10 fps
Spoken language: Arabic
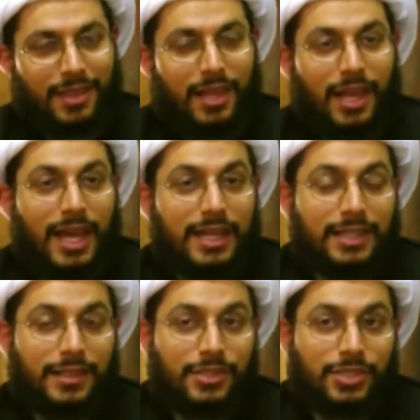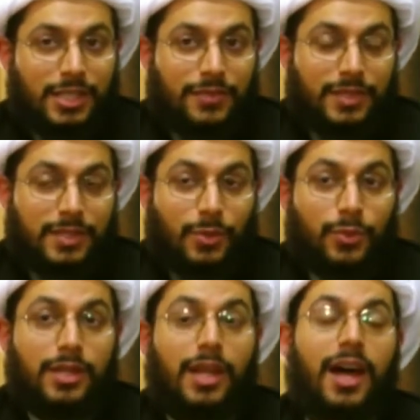الأحاديث الشريفة
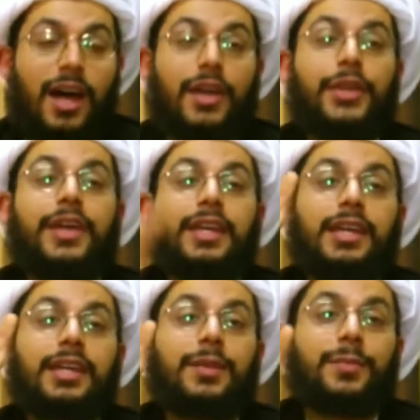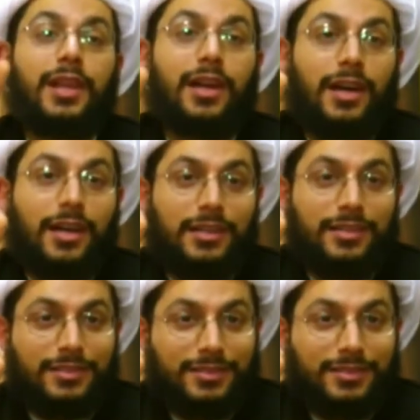تقول لا أرض ككربلاء